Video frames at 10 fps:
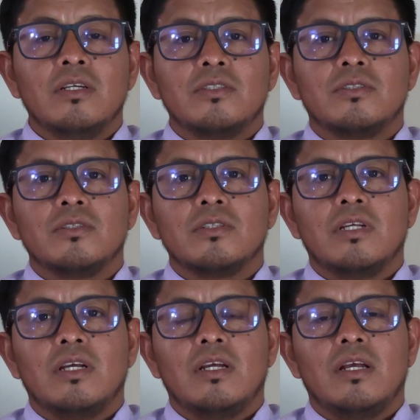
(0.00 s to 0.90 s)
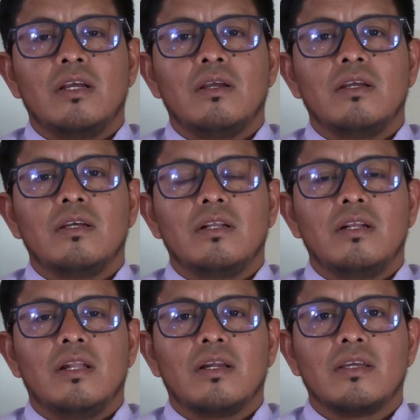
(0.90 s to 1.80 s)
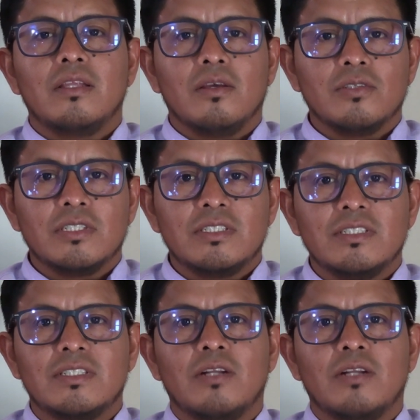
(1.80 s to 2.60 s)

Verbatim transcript: soy de la Arquidiócesis